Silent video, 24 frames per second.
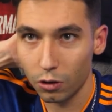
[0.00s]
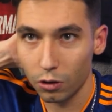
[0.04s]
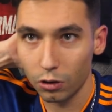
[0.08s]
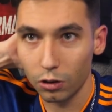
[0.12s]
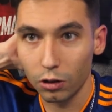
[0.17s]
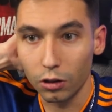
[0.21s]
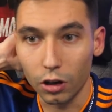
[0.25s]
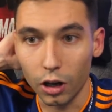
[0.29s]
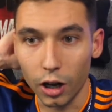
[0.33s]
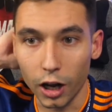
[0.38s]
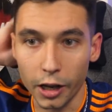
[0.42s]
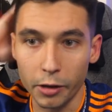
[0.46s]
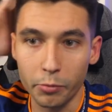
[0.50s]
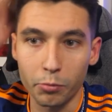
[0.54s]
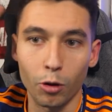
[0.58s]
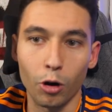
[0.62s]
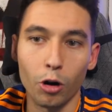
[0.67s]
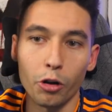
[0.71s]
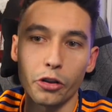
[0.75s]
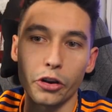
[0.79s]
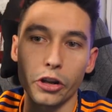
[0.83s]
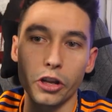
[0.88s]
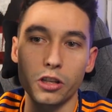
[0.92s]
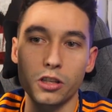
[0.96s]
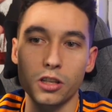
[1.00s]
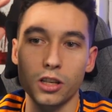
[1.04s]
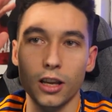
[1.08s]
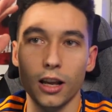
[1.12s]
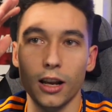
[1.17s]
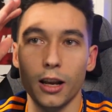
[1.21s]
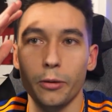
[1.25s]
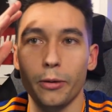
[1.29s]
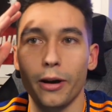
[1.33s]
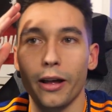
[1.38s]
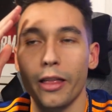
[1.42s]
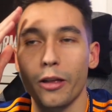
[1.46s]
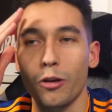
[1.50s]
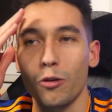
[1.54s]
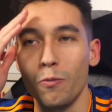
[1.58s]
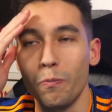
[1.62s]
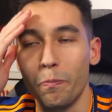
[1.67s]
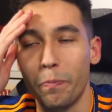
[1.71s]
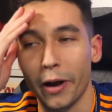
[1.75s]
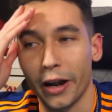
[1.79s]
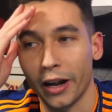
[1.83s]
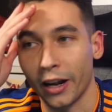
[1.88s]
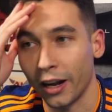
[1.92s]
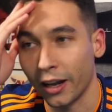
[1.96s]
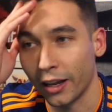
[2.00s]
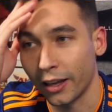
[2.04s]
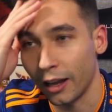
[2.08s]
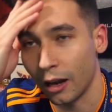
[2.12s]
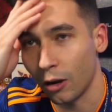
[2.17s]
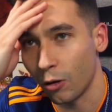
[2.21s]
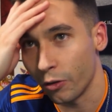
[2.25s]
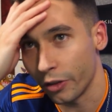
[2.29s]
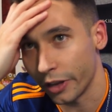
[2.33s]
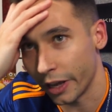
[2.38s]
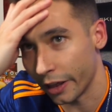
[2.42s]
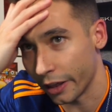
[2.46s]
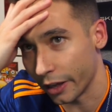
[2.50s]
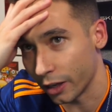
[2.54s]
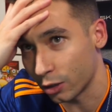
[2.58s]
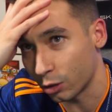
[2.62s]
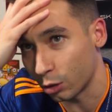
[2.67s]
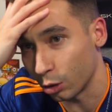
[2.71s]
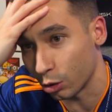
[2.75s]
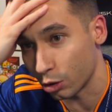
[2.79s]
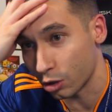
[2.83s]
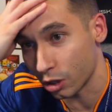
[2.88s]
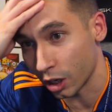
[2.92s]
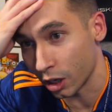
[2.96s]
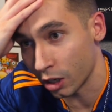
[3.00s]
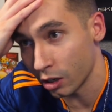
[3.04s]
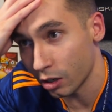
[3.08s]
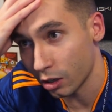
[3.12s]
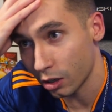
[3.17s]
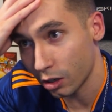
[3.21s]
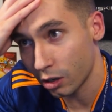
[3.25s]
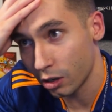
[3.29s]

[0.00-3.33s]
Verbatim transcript: Ay, Modric, que le va a dar un parraque algún día de estos, eh.